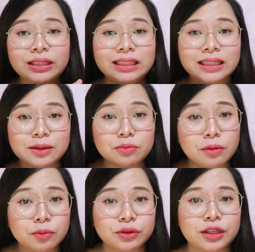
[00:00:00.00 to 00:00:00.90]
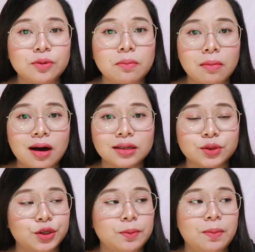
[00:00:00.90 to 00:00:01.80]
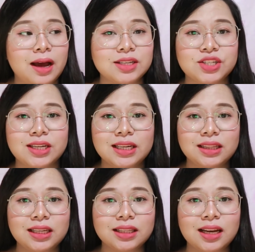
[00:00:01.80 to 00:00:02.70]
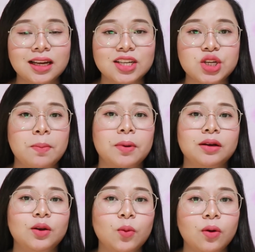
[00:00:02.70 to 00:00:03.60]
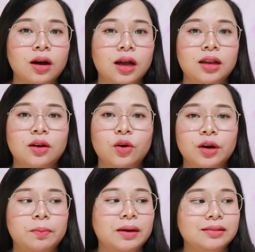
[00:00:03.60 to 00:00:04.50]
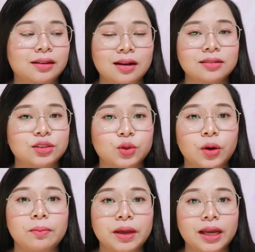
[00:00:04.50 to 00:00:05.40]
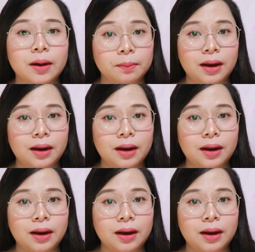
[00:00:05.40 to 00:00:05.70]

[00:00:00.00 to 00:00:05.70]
Kung titignan mo mabuti yung box or yung packaging, hindi talaga siya pang local or pang drugstore makeup